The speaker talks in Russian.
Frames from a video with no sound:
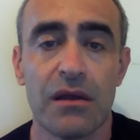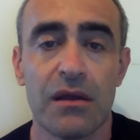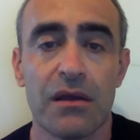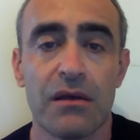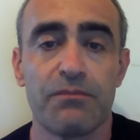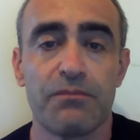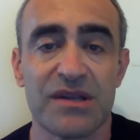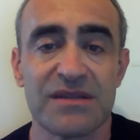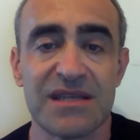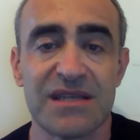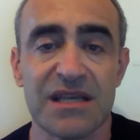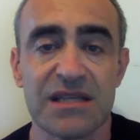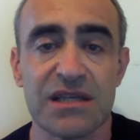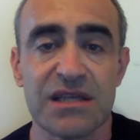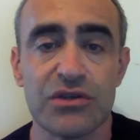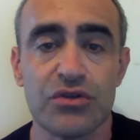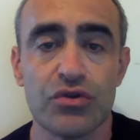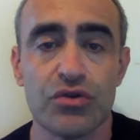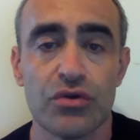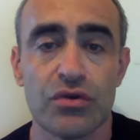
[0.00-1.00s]
э,
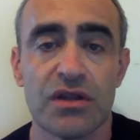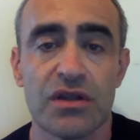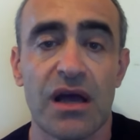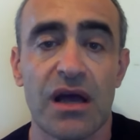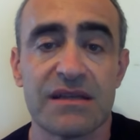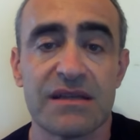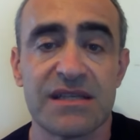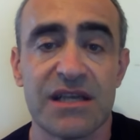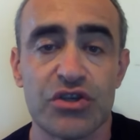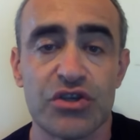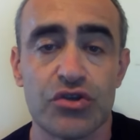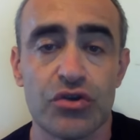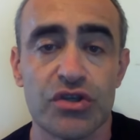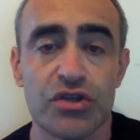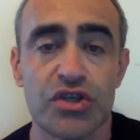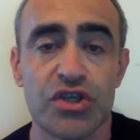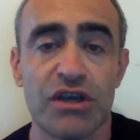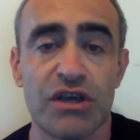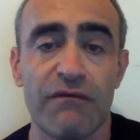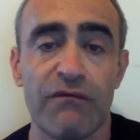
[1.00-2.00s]
процесс идет. А за
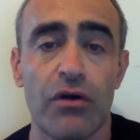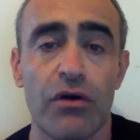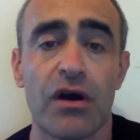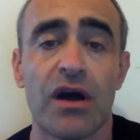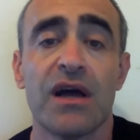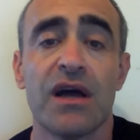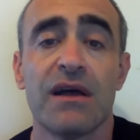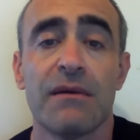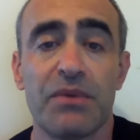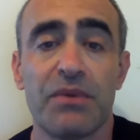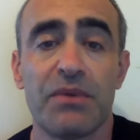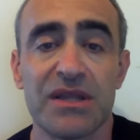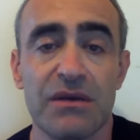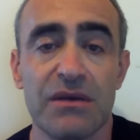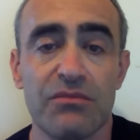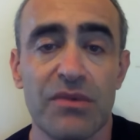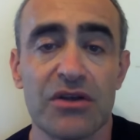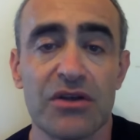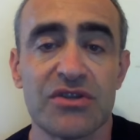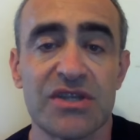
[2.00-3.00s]
счет чего?
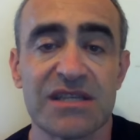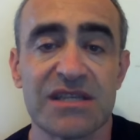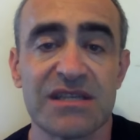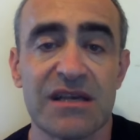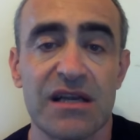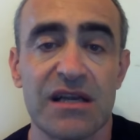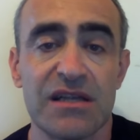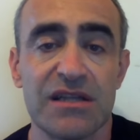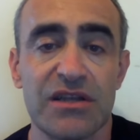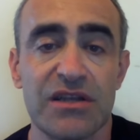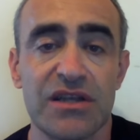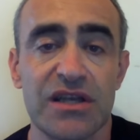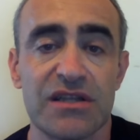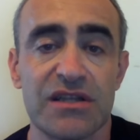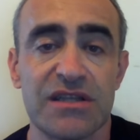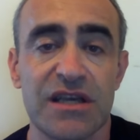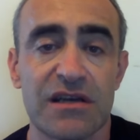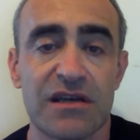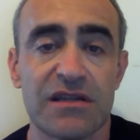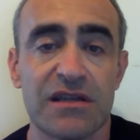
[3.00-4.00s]
поднимаются с
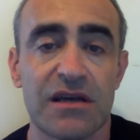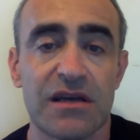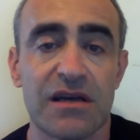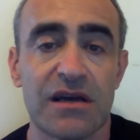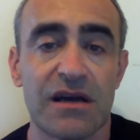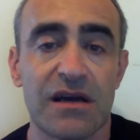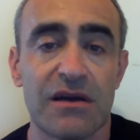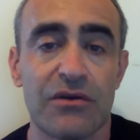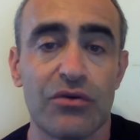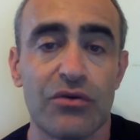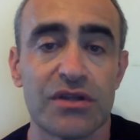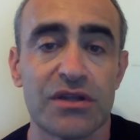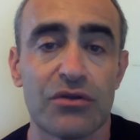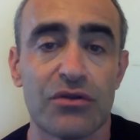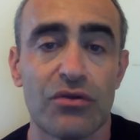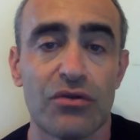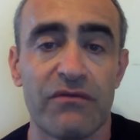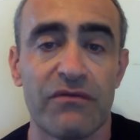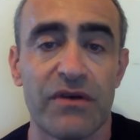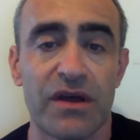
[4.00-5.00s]
техника,
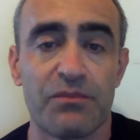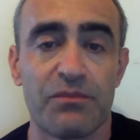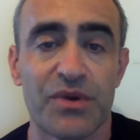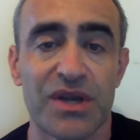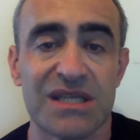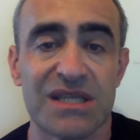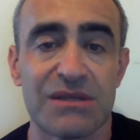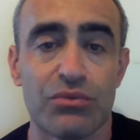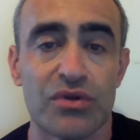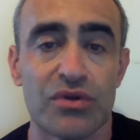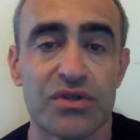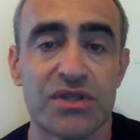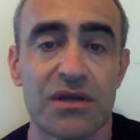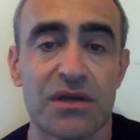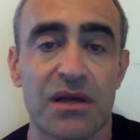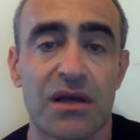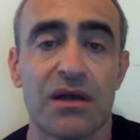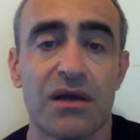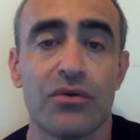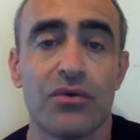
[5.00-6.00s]
какое-то новое
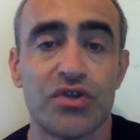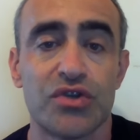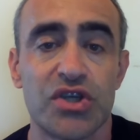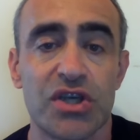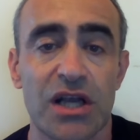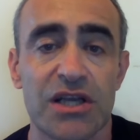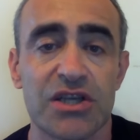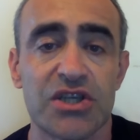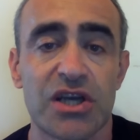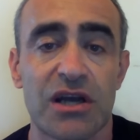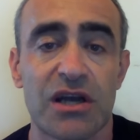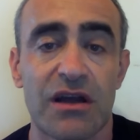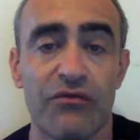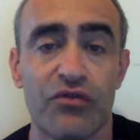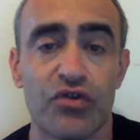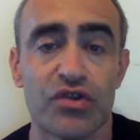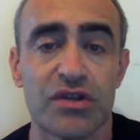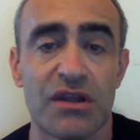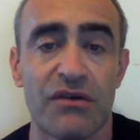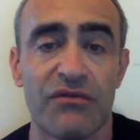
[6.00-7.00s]
производство, училища
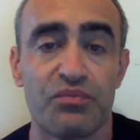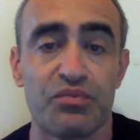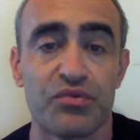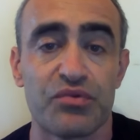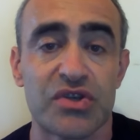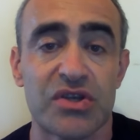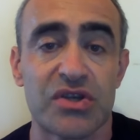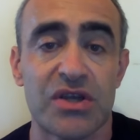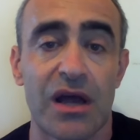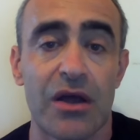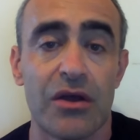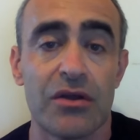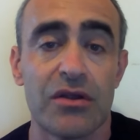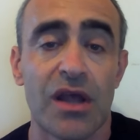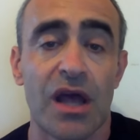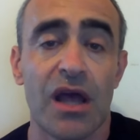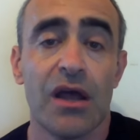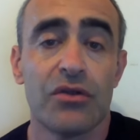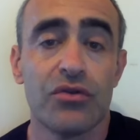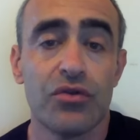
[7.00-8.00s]
кого-то
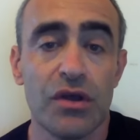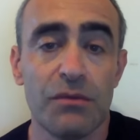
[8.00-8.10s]
выпускают,